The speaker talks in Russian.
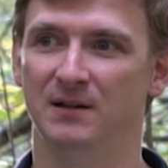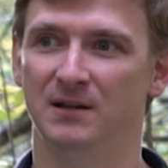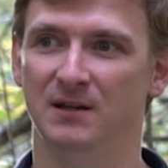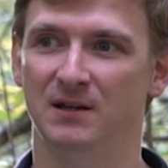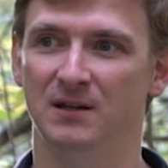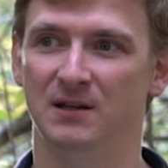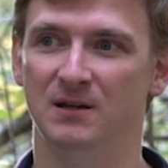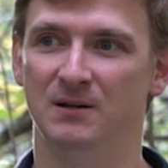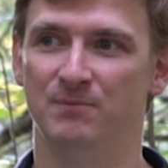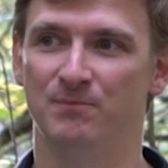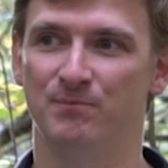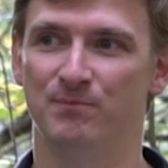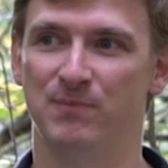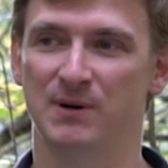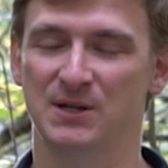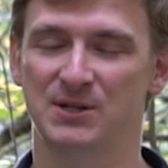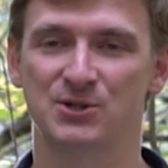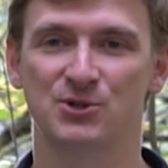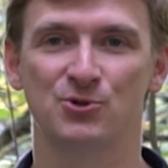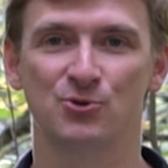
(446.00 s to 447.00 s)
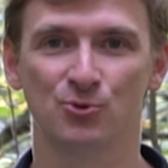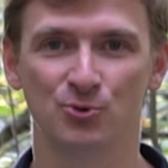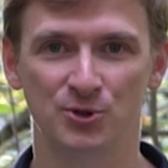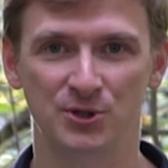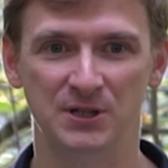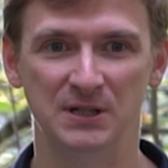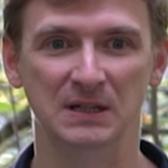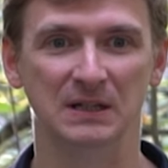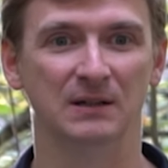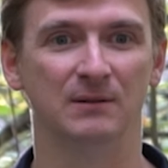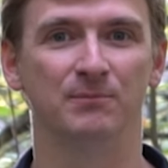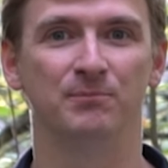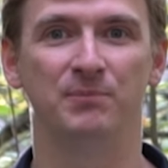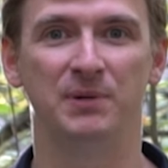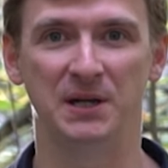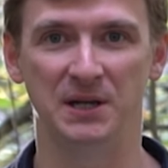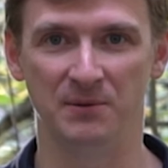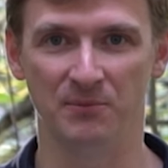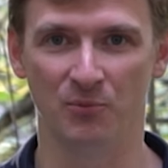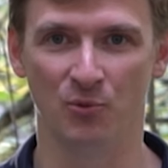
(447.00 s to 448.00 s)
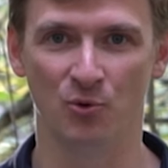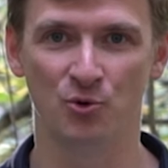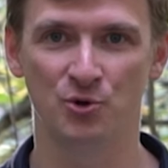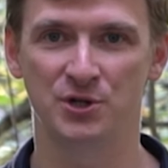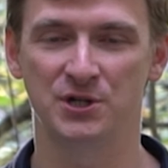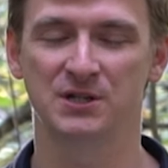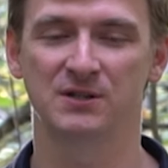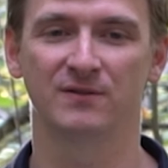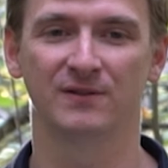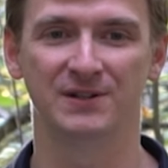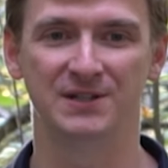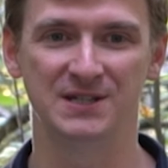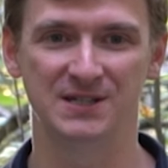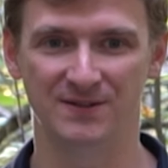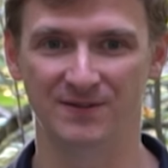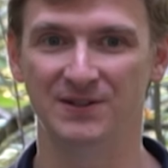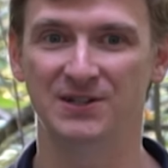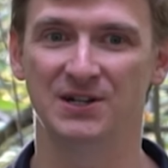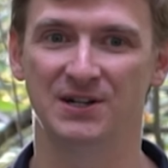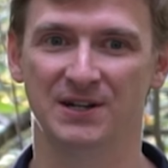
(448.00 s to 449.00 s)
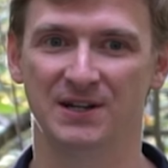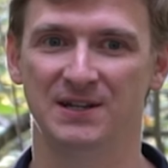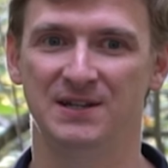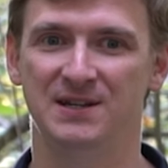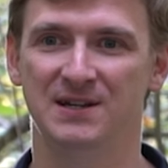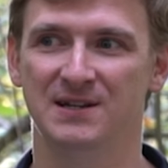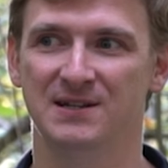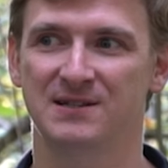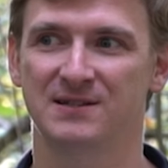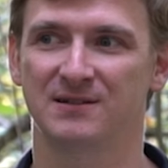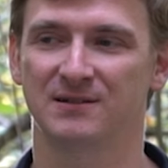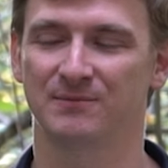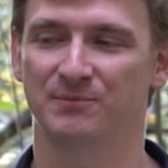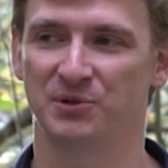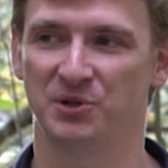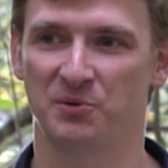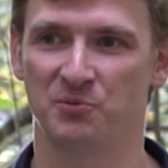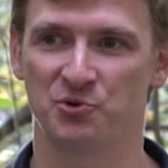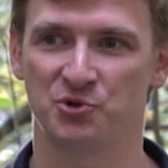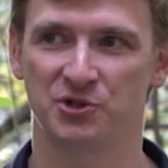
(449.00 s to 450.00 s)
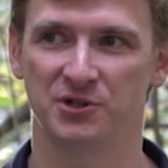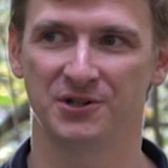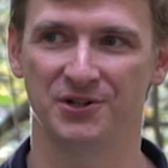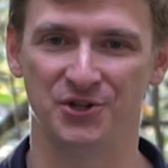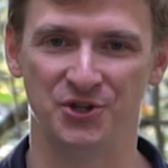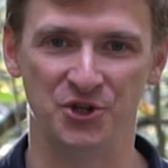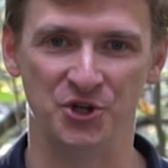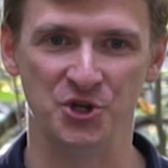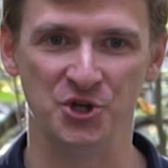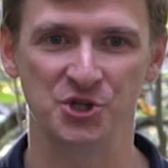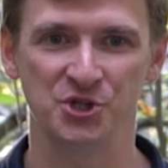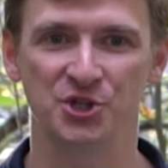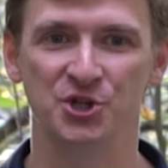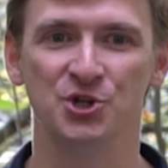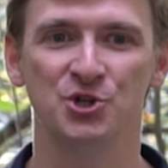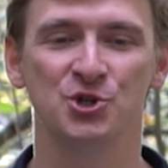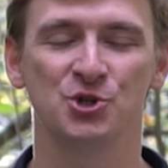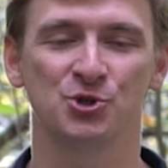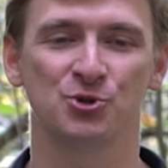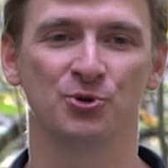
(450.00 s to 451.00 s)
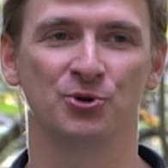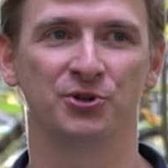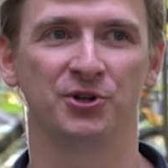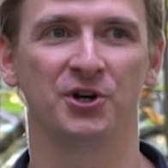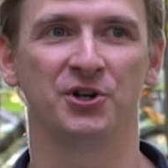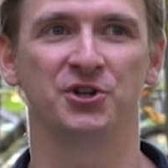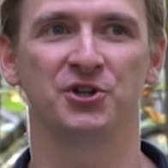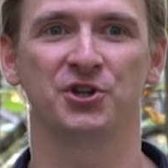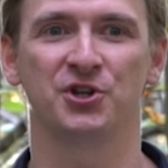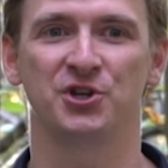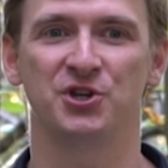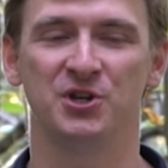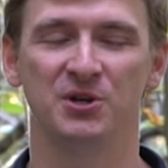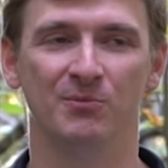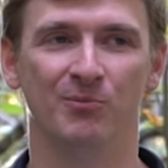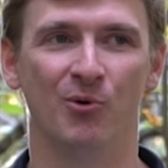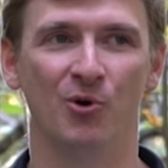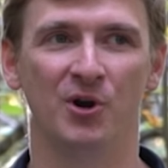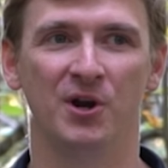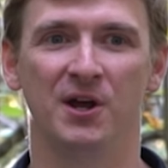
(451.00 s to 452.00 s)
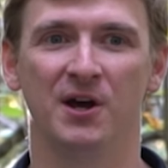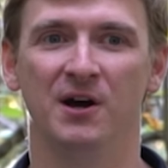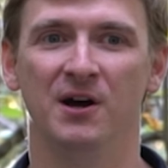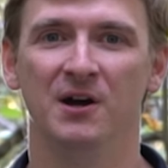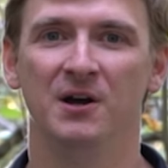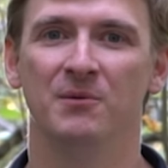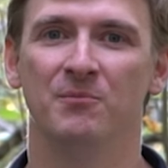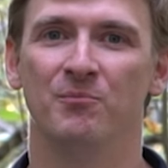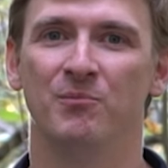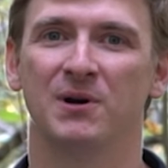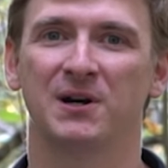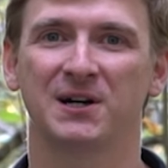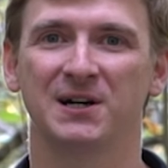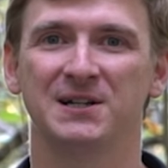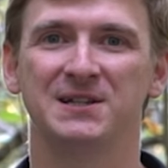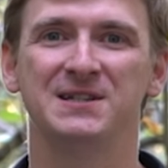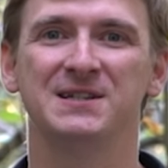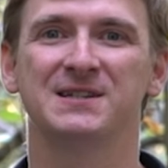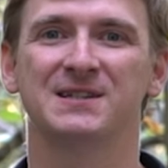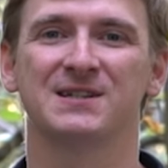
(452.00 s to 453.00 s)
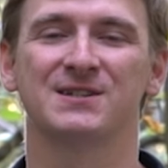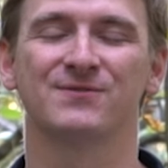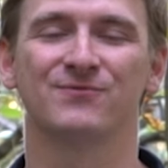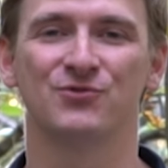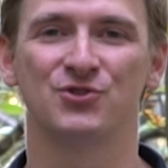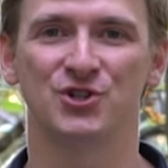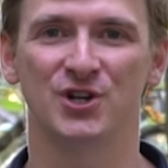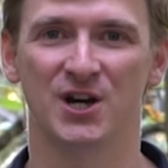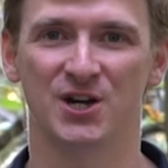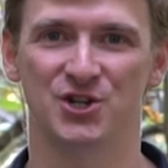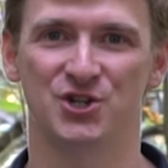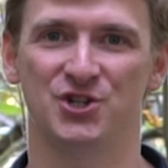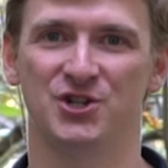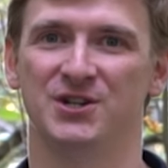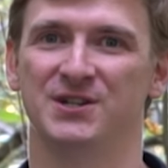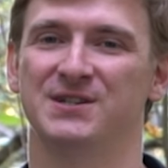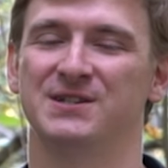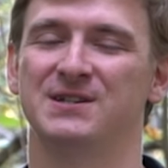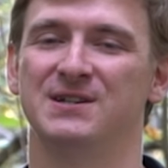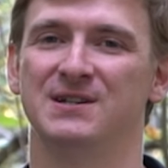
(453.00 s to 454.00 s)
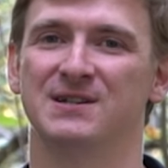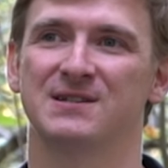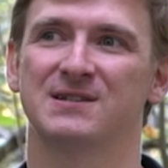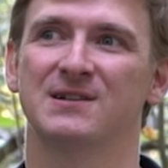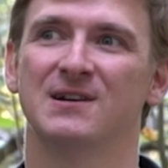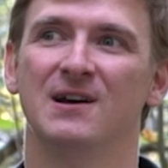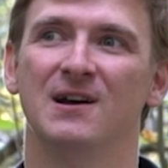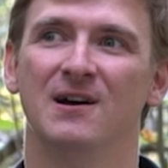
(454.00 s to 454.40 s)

И по сути преимущество действительно есть, потому что низкие частоты, они такие более бархатисто звучащие здесь.